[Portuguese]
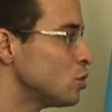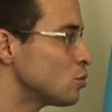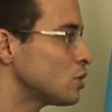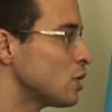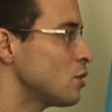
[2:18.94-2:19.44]

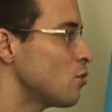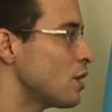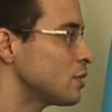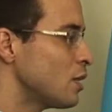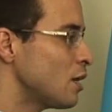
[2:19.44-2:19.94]
dia o cidadão
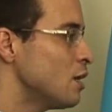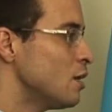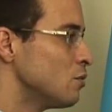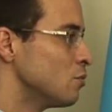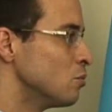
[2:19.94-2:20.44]
vai até
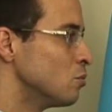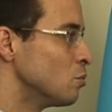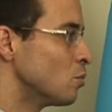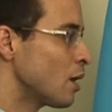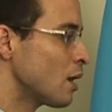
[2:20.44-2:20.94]

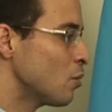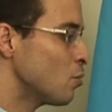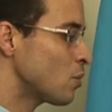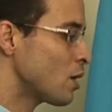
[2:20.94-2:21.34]
um, uma, um